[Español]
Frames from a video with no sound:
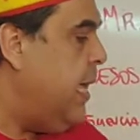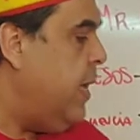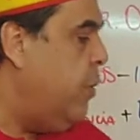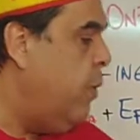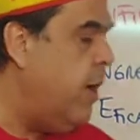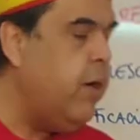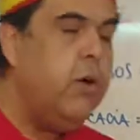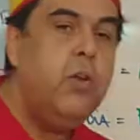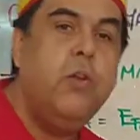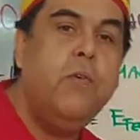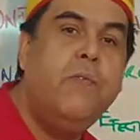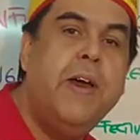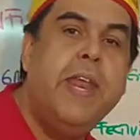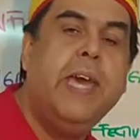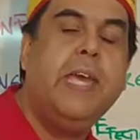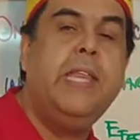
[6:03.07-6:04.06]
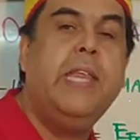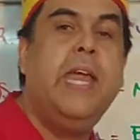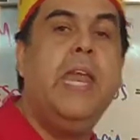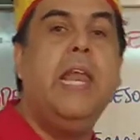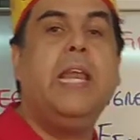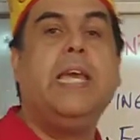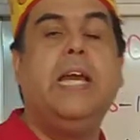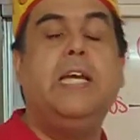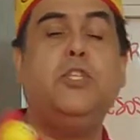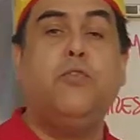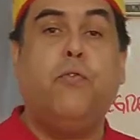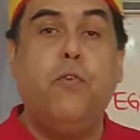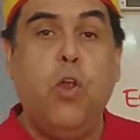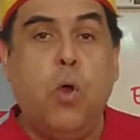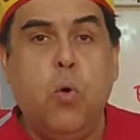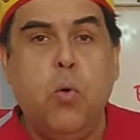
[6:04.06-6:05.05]
Y luego nos van a generar el cash
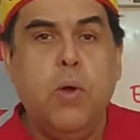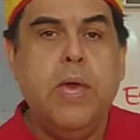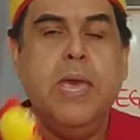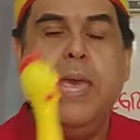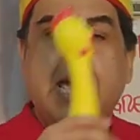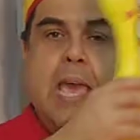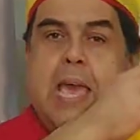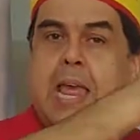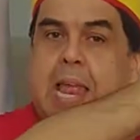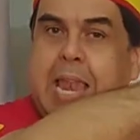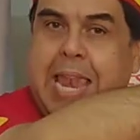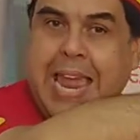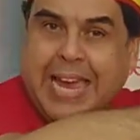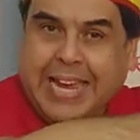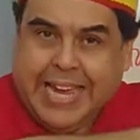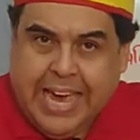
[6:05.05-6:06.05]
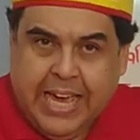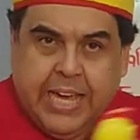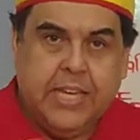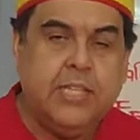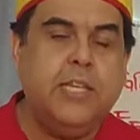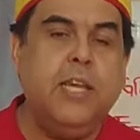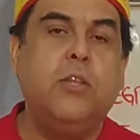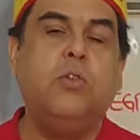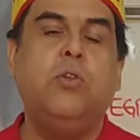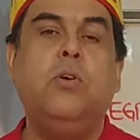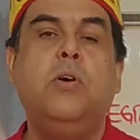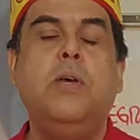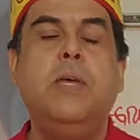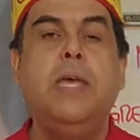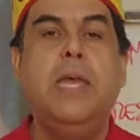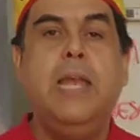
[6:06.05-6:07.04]
flow, eh, la caja,
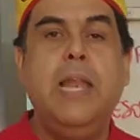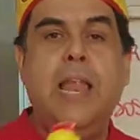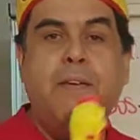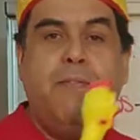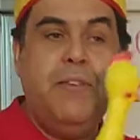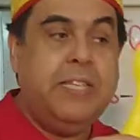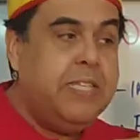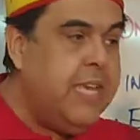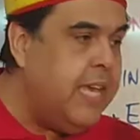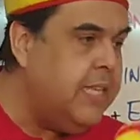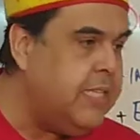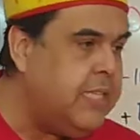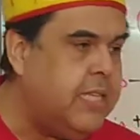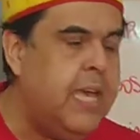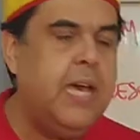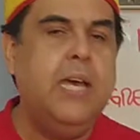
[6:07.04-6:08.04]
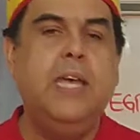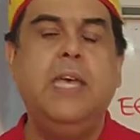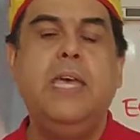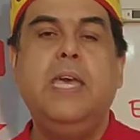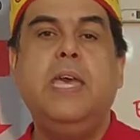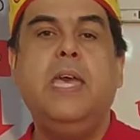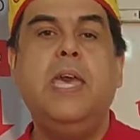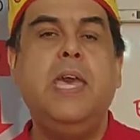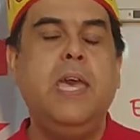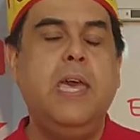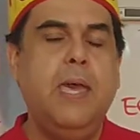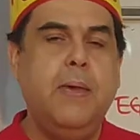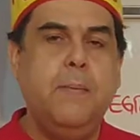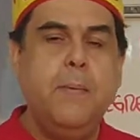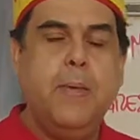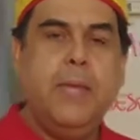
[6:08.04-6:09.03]
¿cierto? La eficiencia
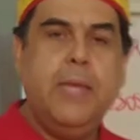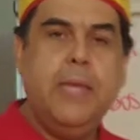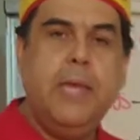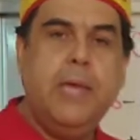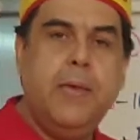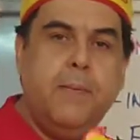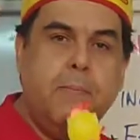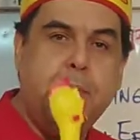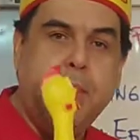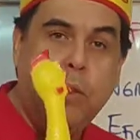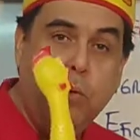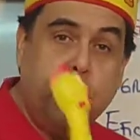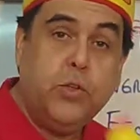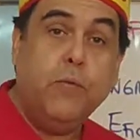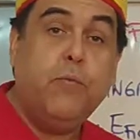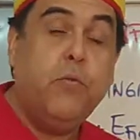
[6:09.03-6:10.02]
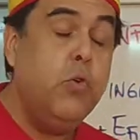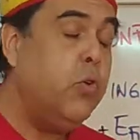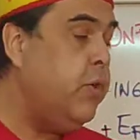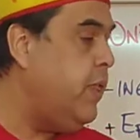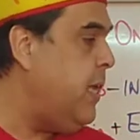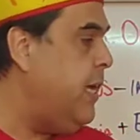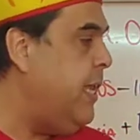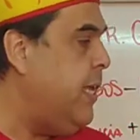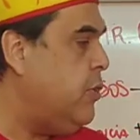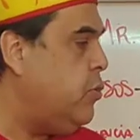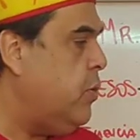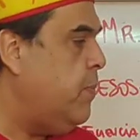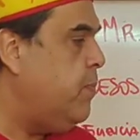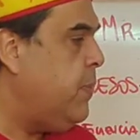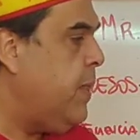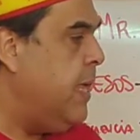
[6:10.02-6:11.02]
eh, eh, de nuestros flujos de
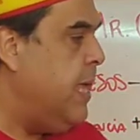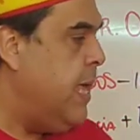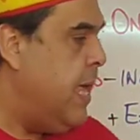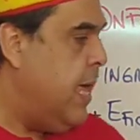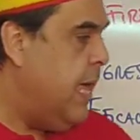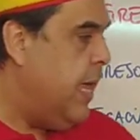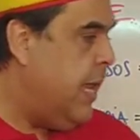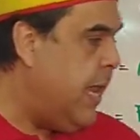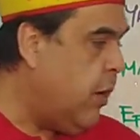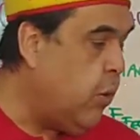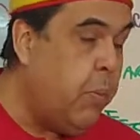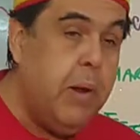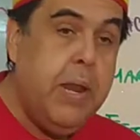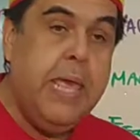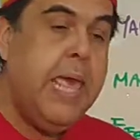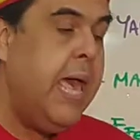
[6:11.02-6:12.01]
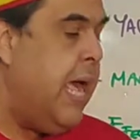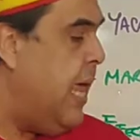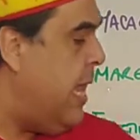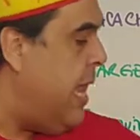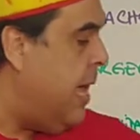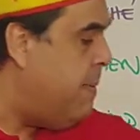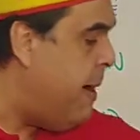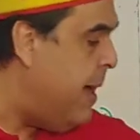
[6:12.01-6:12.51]
ingresos. La comunidad, la